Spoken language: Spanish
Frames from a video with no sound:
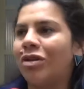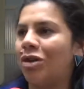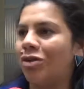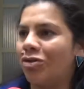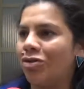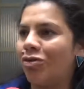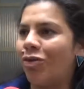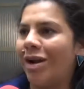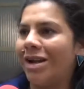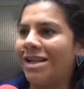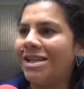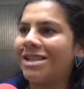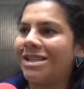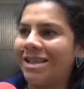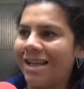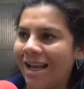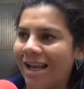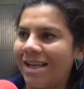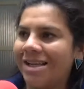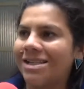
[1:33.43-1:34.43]
de los cuales
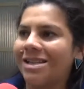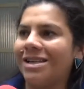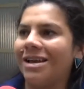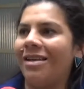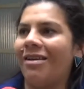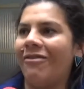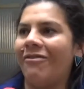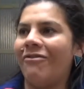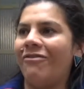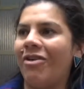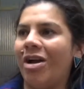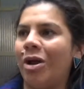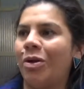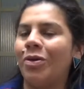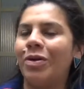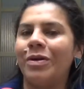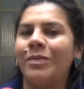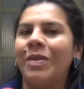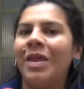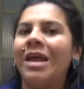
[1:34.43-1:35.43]
tres
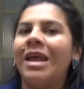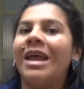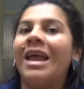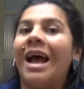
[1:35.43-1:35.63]
fueron